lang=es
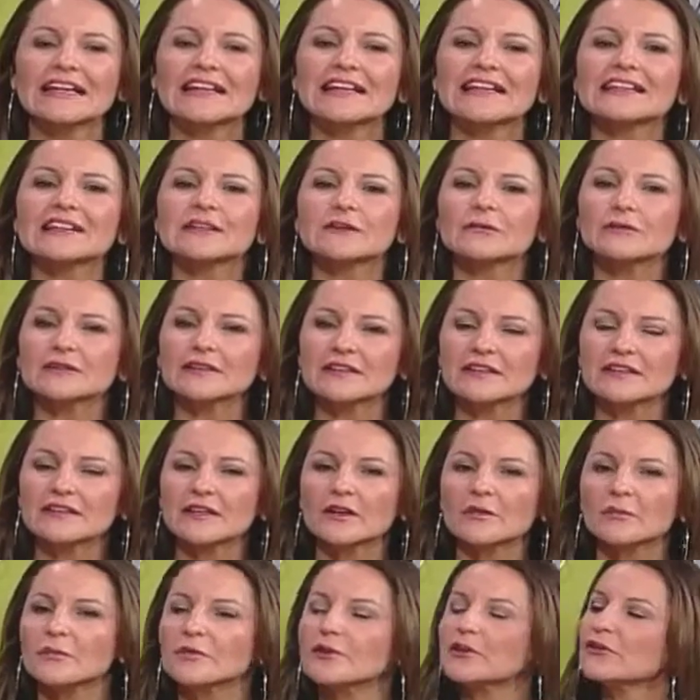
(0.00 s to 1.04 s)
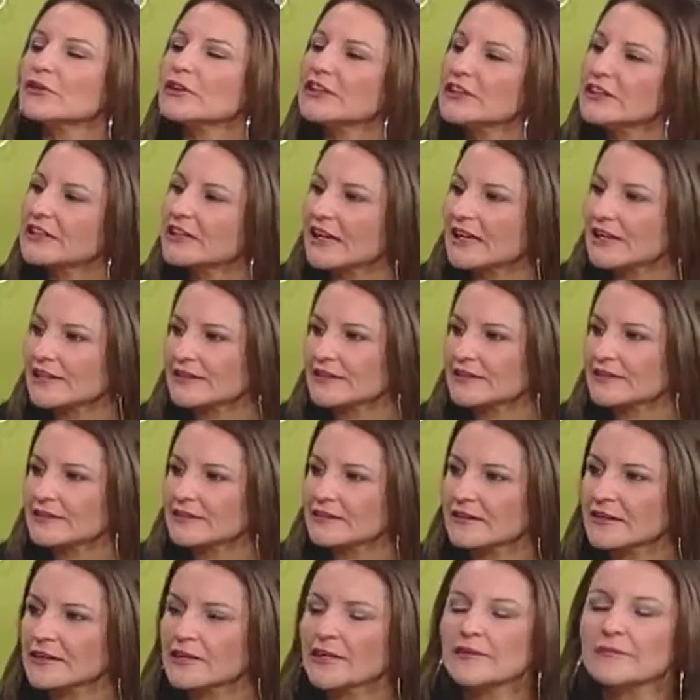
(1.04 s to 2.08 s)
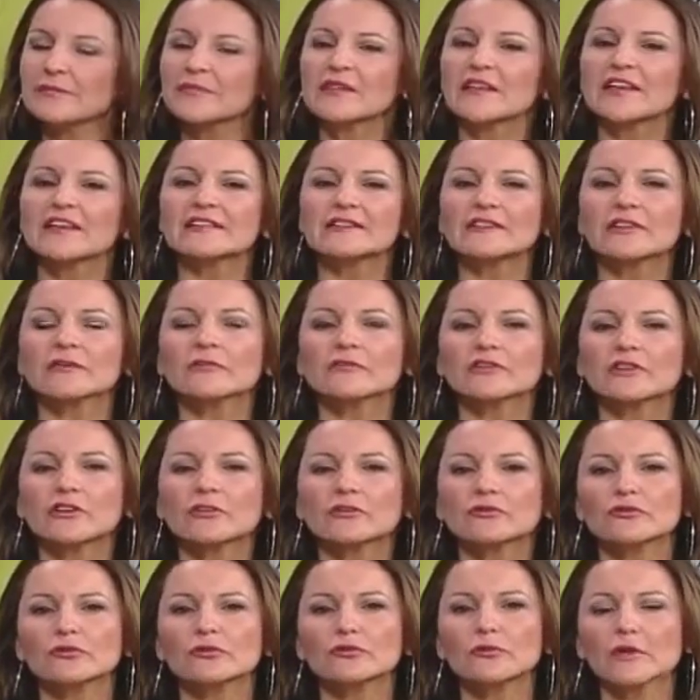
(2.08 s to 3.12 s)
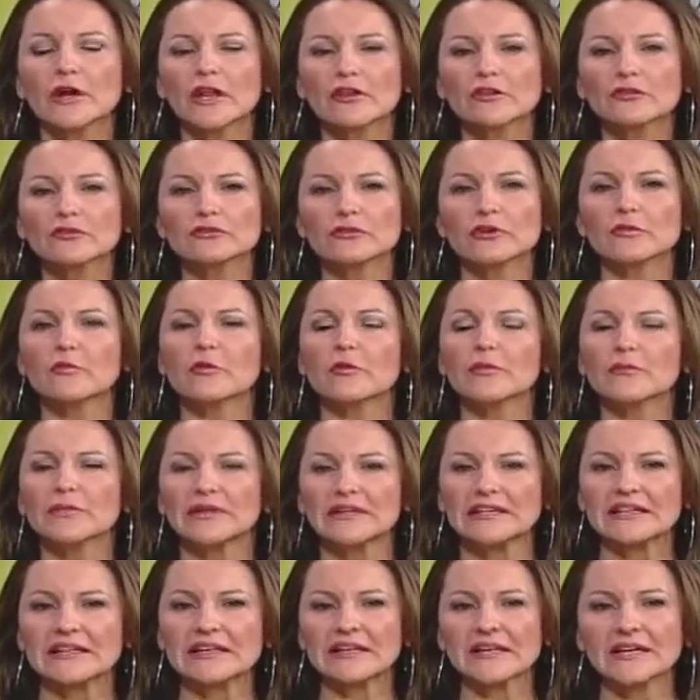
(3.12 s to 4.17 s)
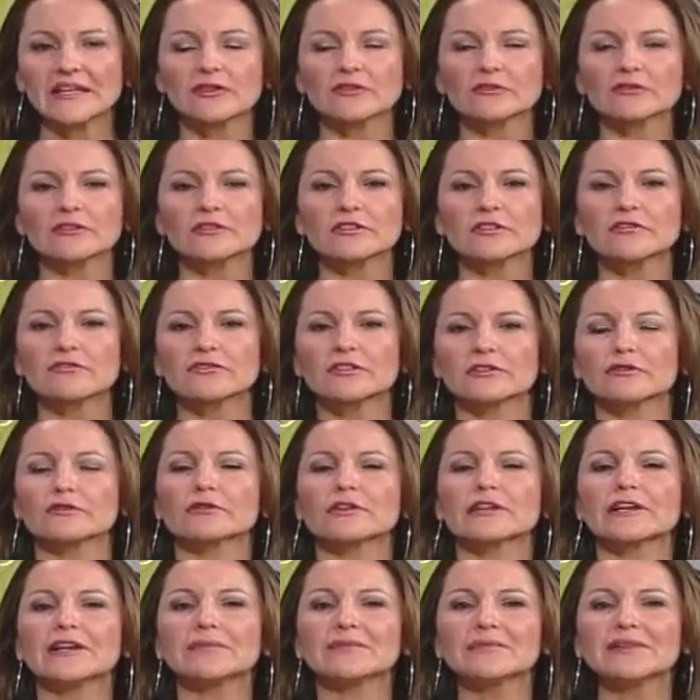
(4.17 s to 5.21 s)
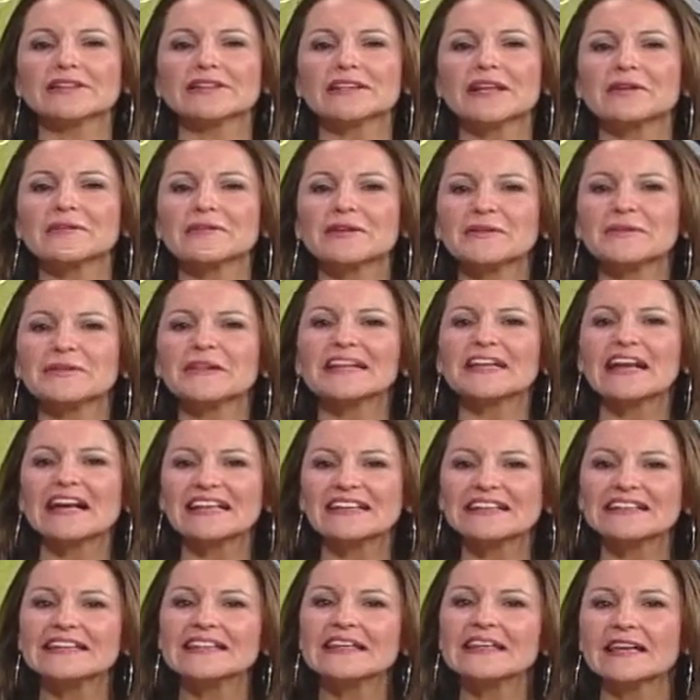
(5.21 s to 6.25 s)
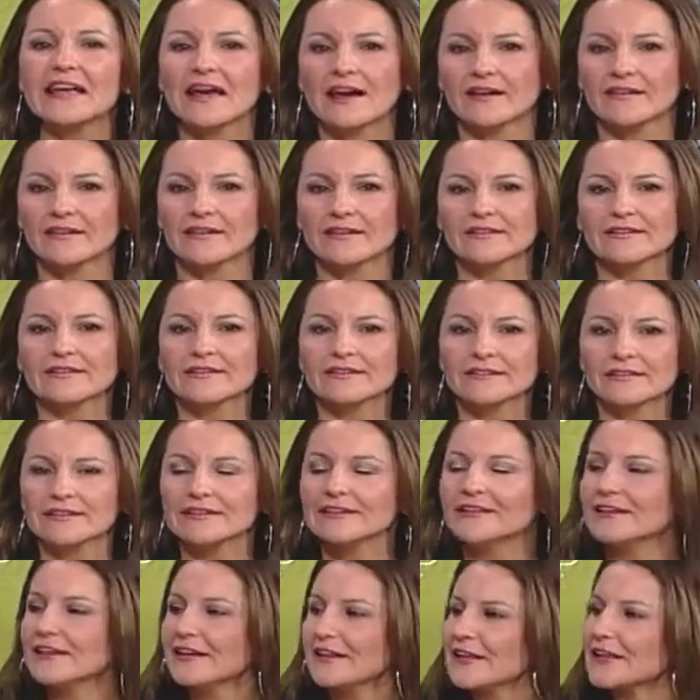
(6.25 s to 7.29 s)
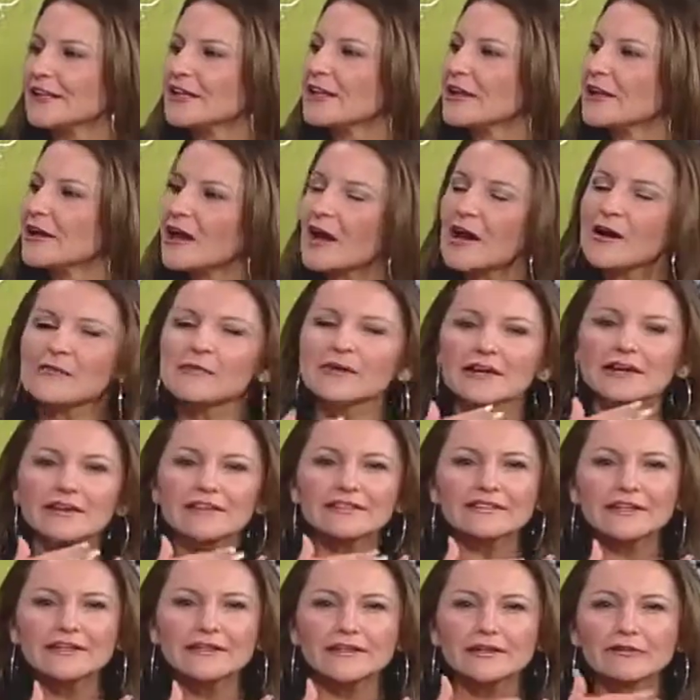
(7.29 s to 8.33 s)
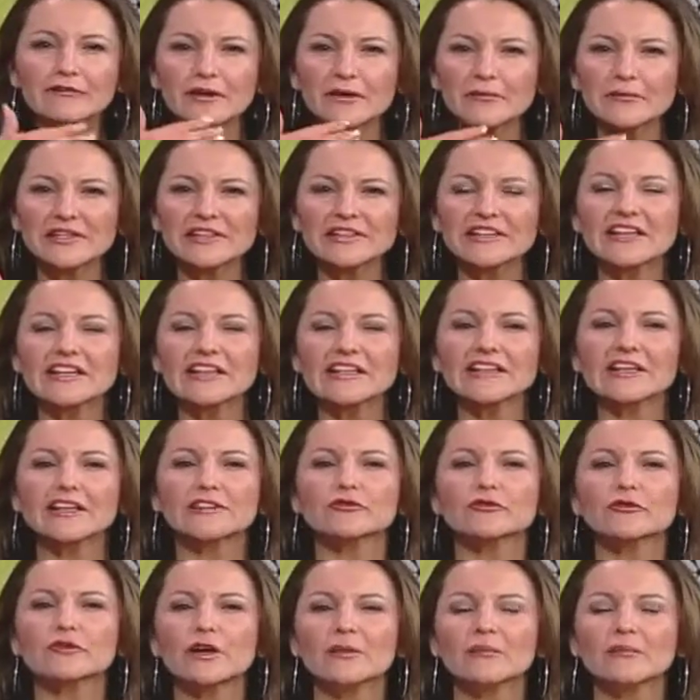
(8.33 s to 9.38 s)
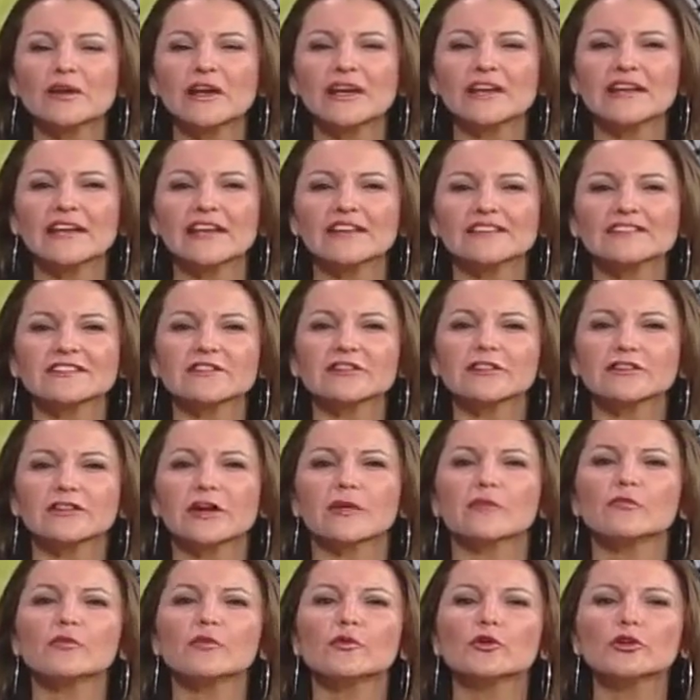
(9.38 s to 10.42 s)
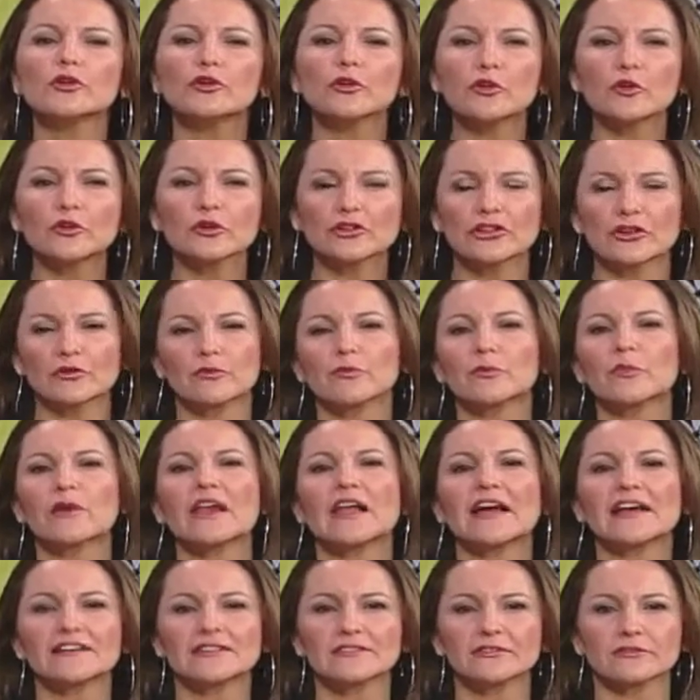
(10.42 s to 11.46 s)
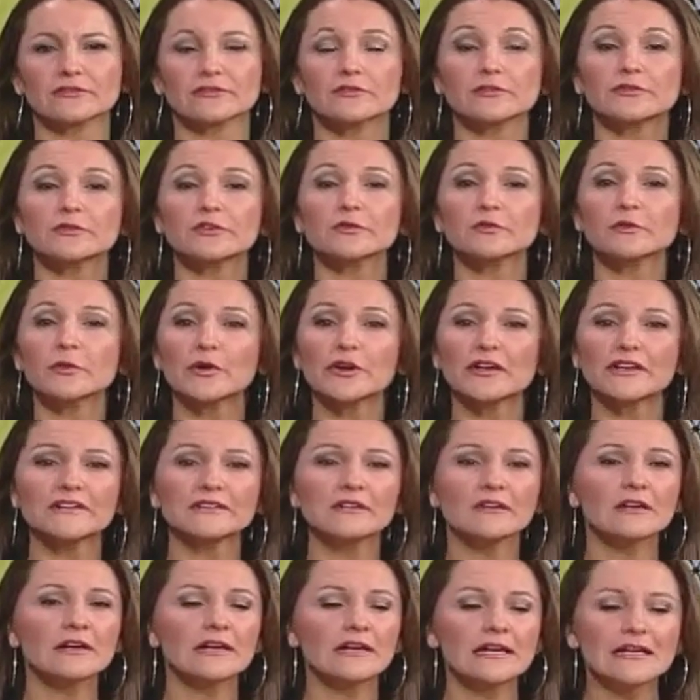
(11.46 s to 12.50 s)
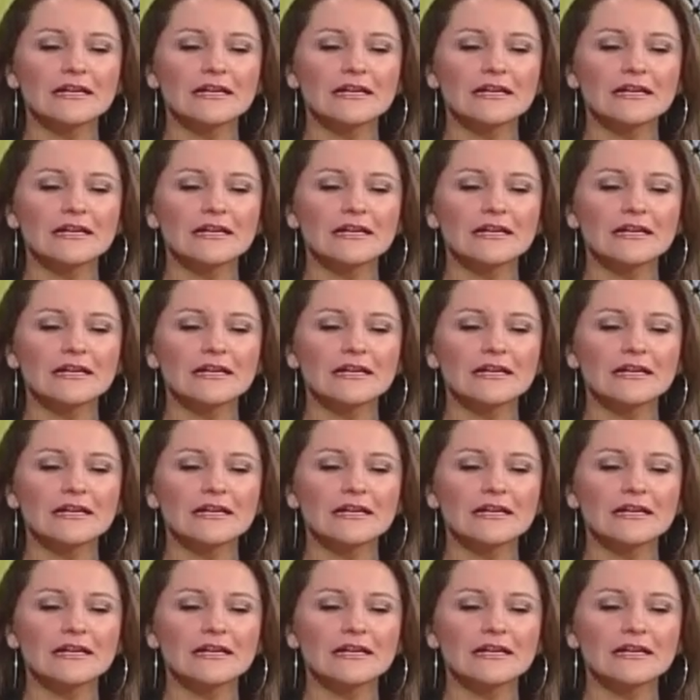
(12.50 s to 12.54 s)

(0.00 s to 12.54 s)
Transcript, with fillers: que deben de ser prioridades. Estamos acostumbrados como mexicanos, desafortunadamente, a vivir al día. ¿Sí? Y a ver, tener una mentalidad y una planeación a muy corto plazo. Entonces, por eso,